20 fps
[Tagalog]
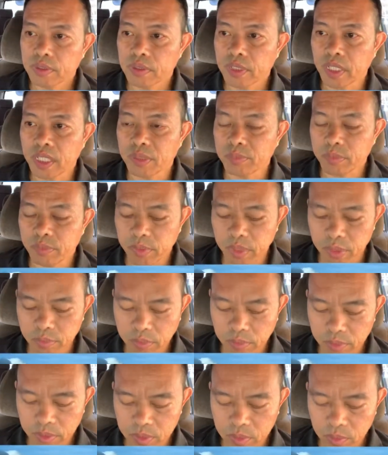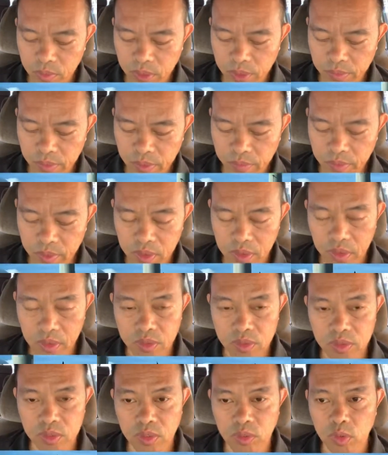Dahil ang Biblia magpatunay mga
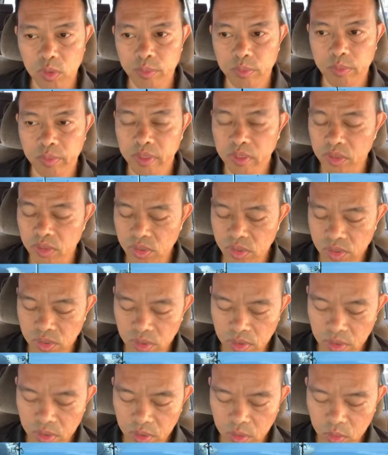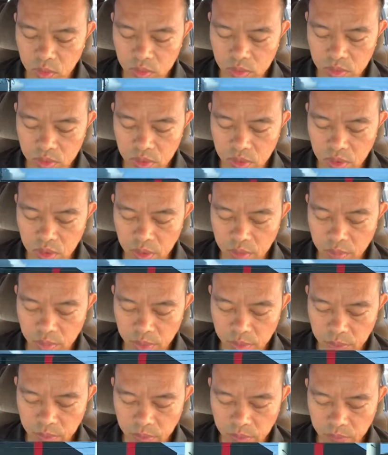kapatid sa Nueva 20 City dito sa
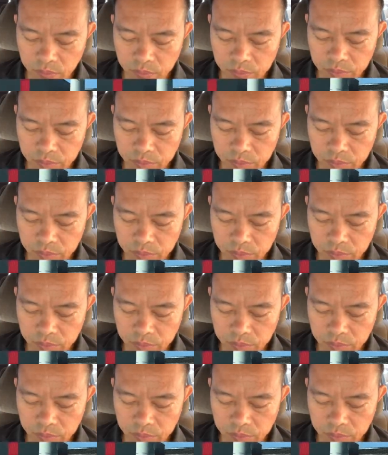Hebreo,